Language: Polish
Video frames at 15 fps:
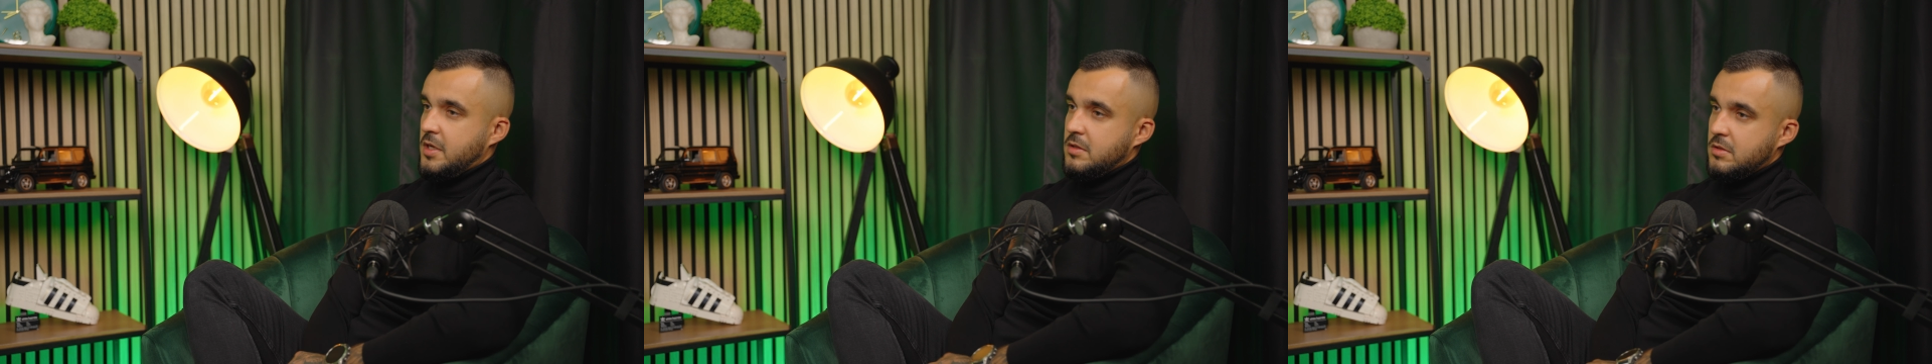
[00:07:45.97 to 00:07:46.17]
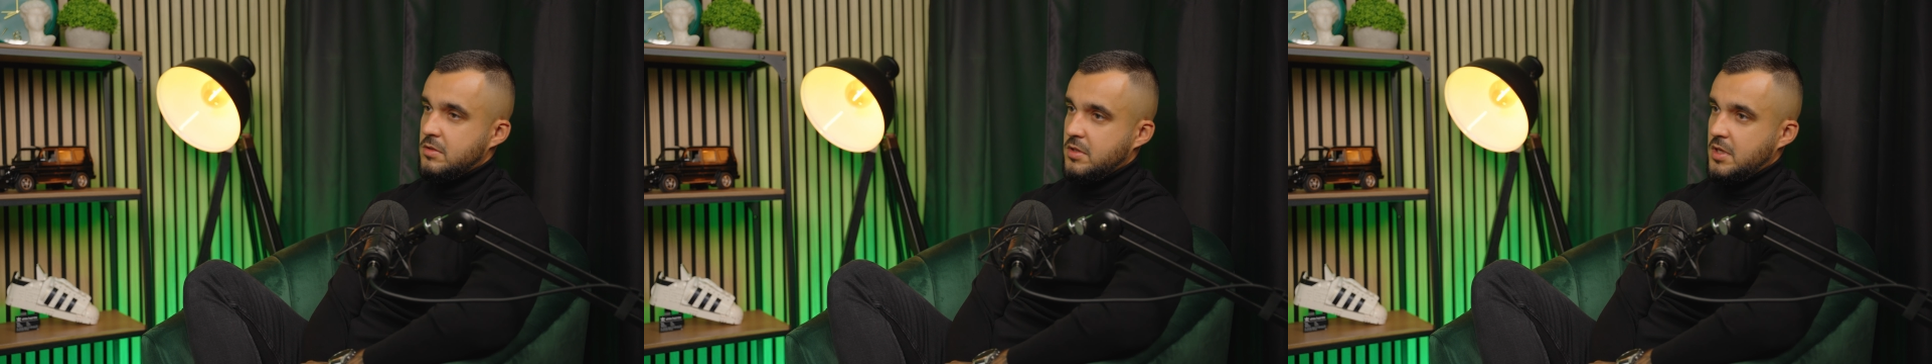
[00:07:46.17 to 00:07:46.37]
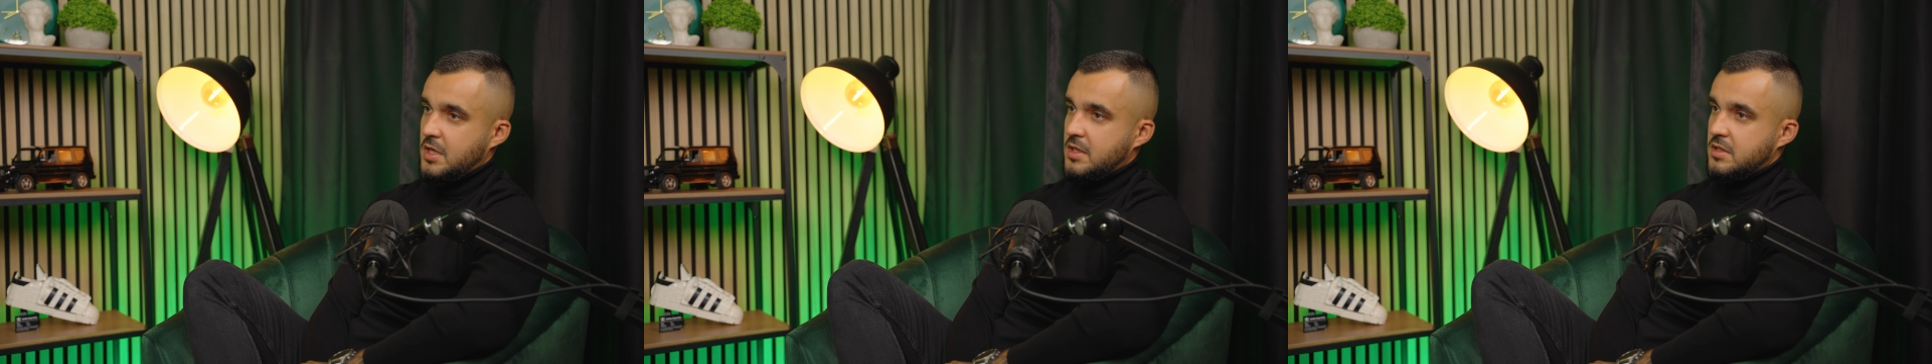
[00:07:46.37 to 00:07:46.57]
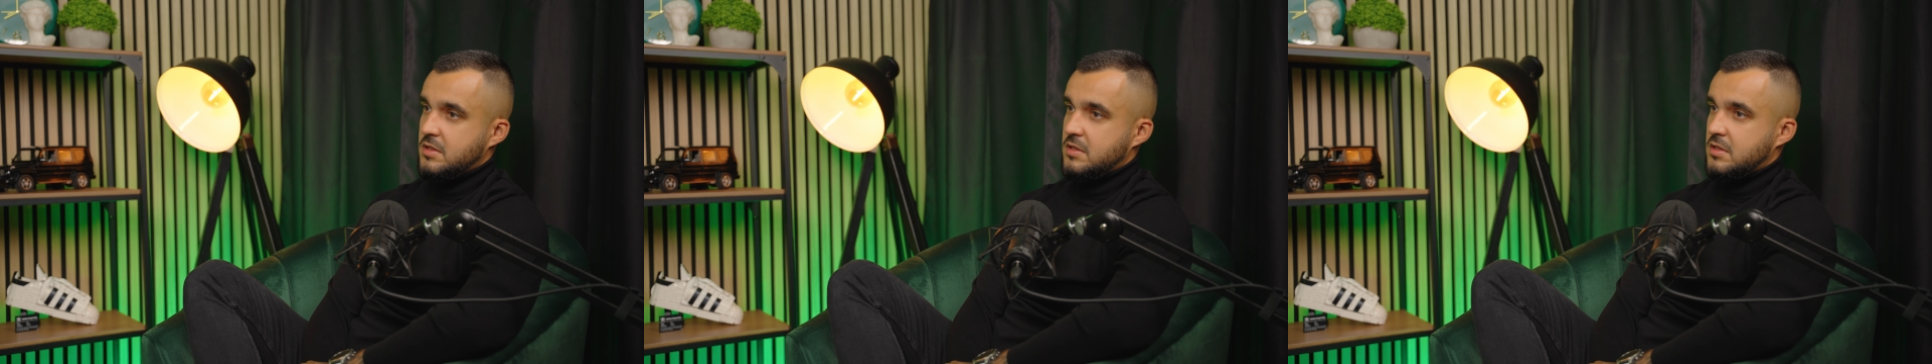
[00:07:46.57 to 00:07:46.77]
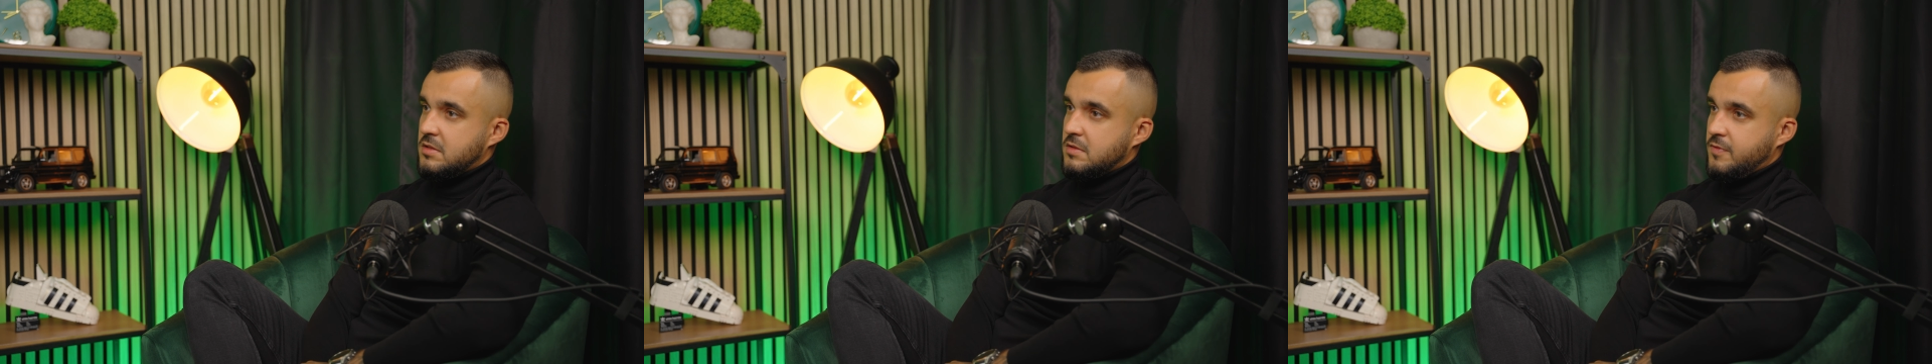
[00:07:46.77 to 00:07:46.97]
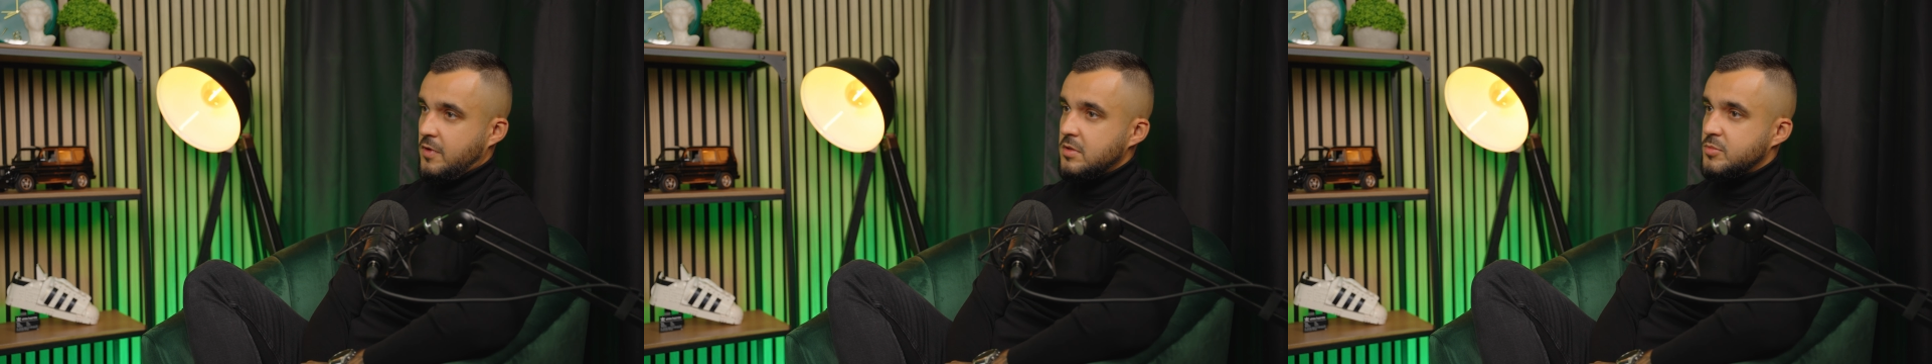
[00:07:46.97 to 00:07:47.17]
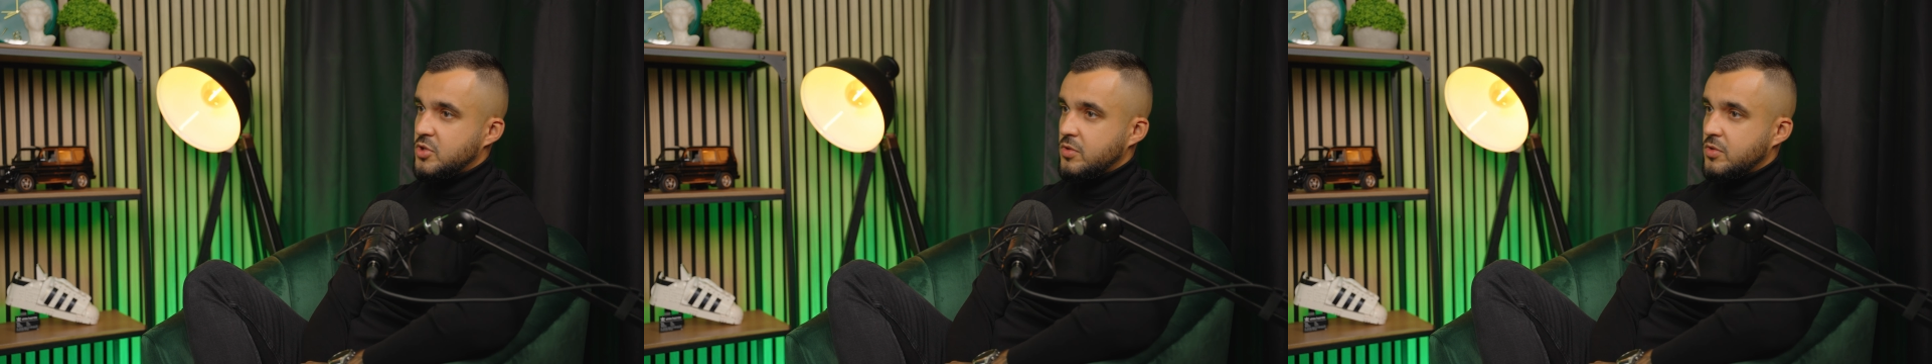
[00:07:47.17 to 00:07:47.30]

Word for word: okay, no to ja na swoim